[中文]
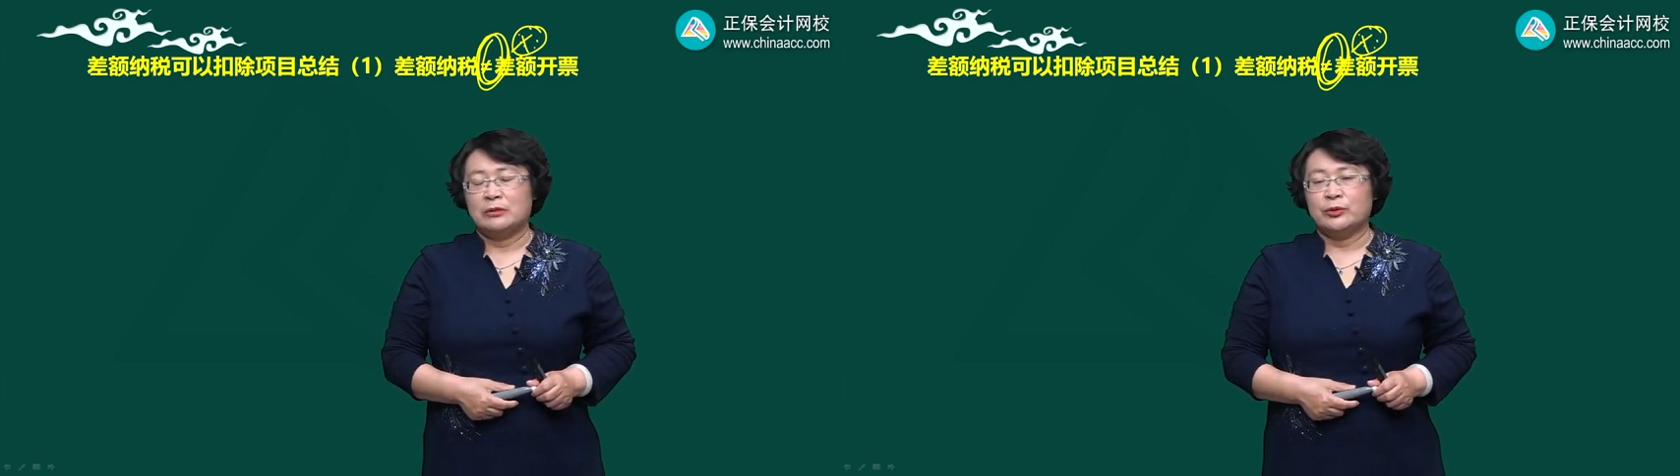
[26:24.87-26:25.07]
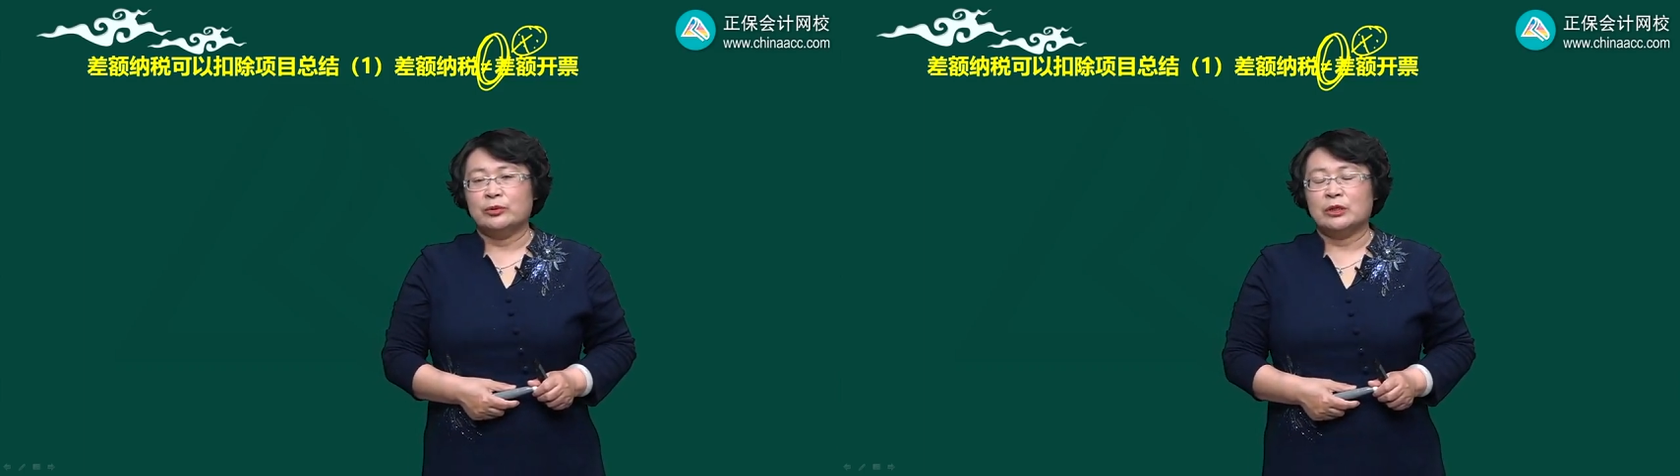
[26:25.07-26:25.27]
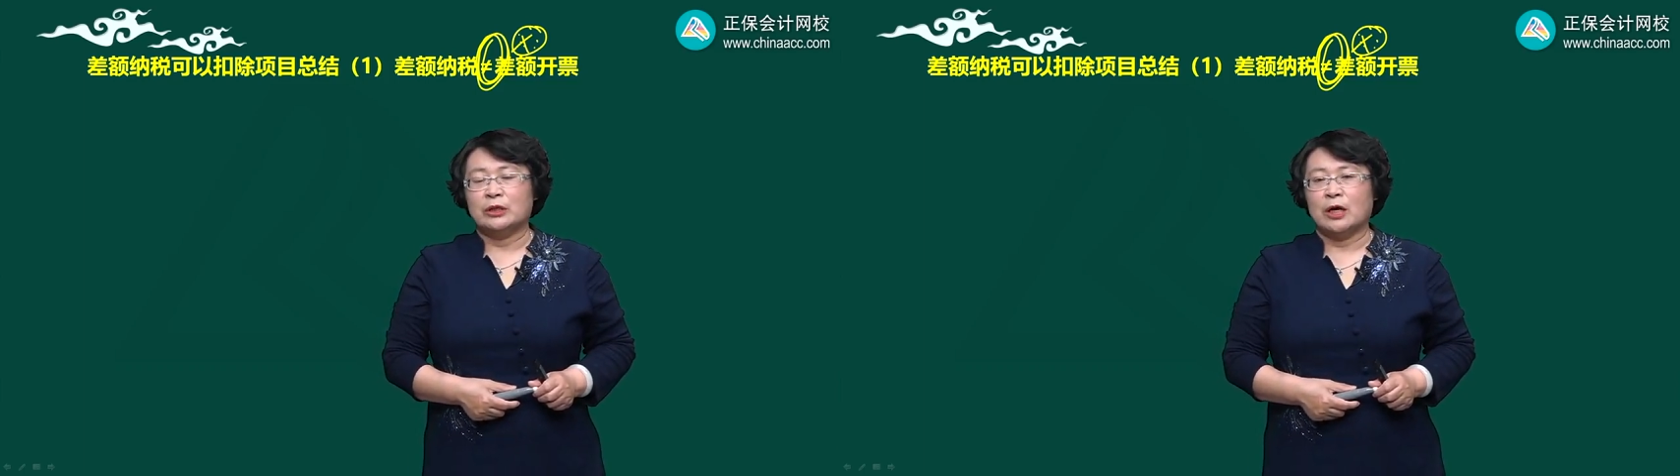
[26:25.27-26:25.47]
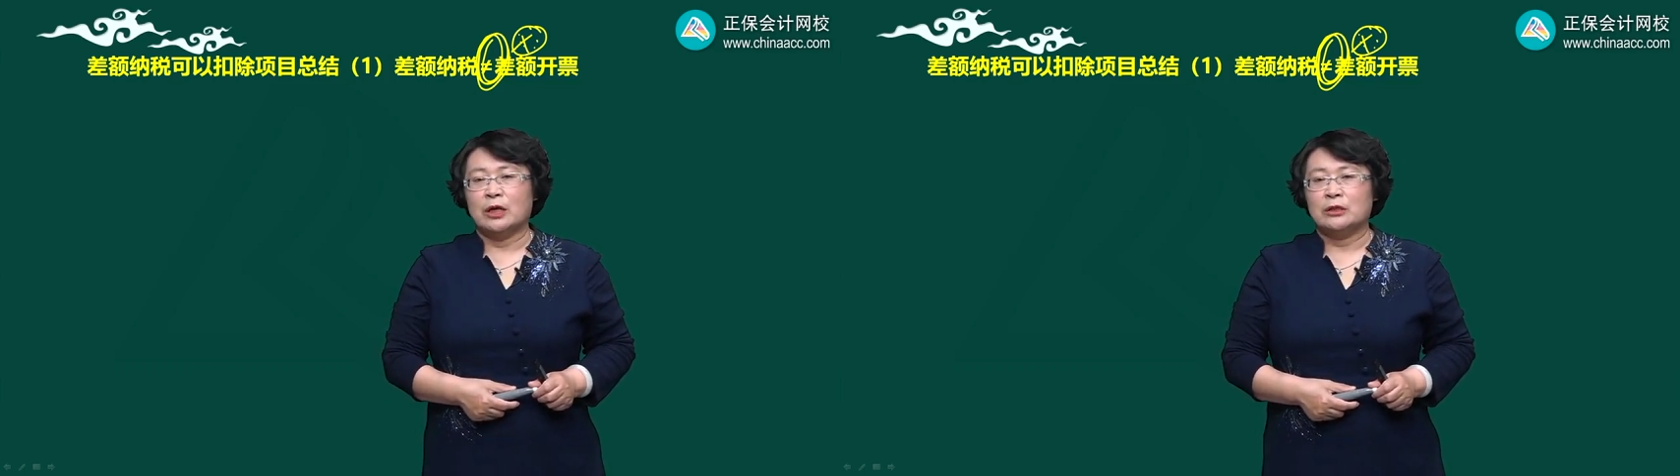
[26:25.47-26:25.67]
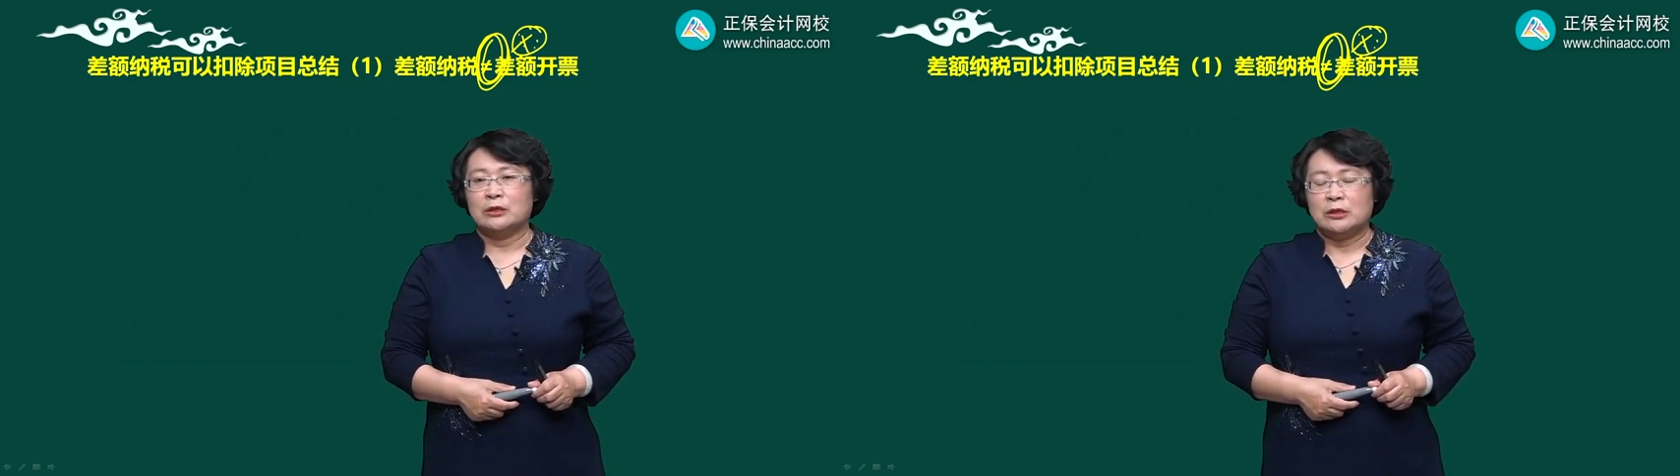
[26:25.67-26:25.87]
有可
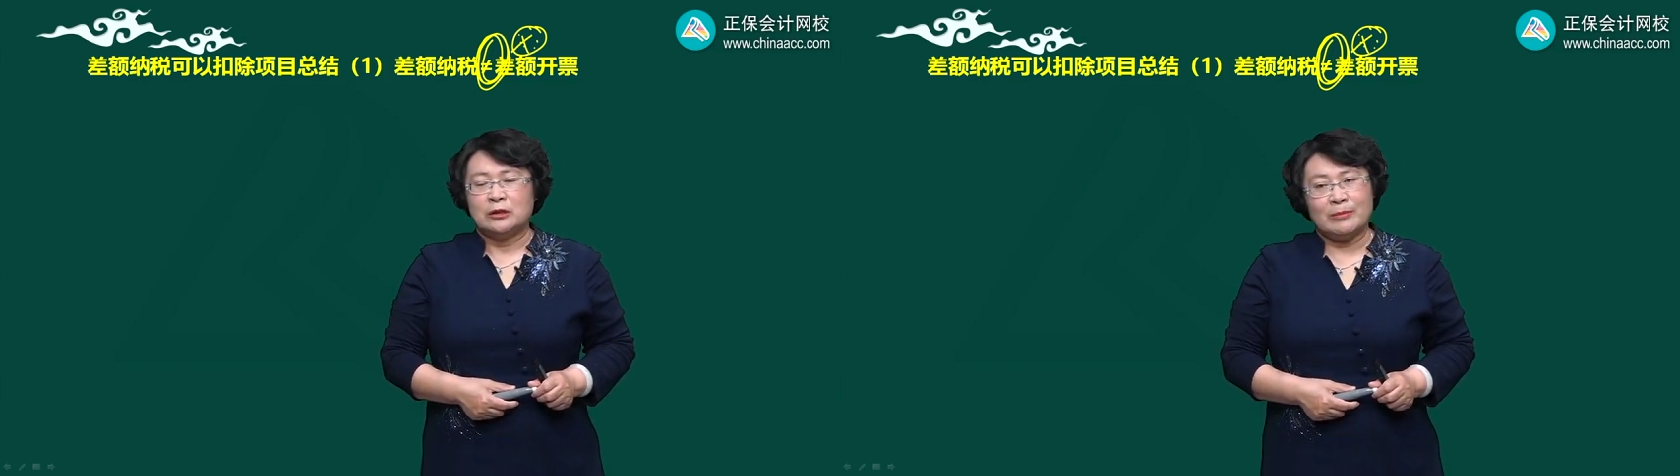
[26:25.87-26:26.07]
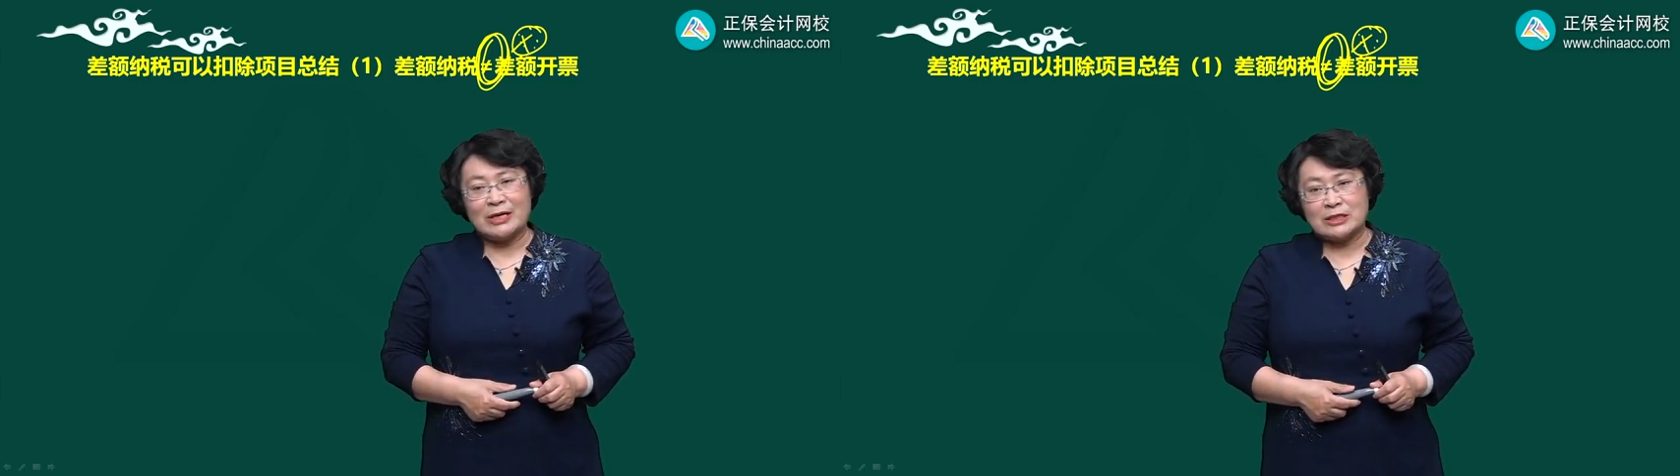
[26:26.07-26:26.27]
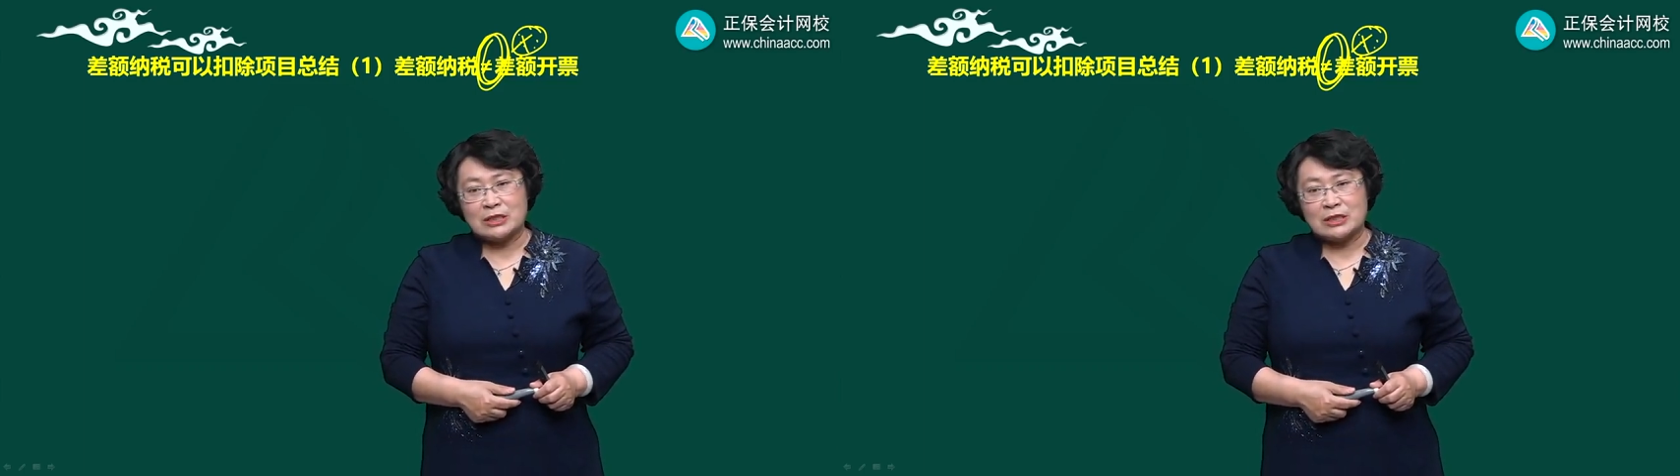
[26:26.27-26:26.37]
能那么